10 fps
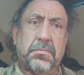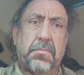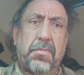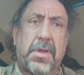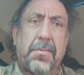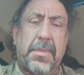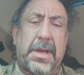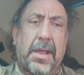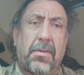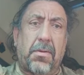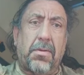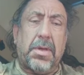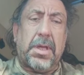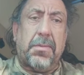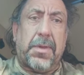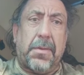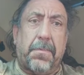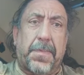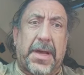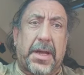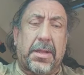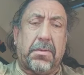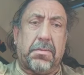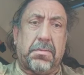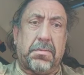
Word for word: bien mirado y bien pagado.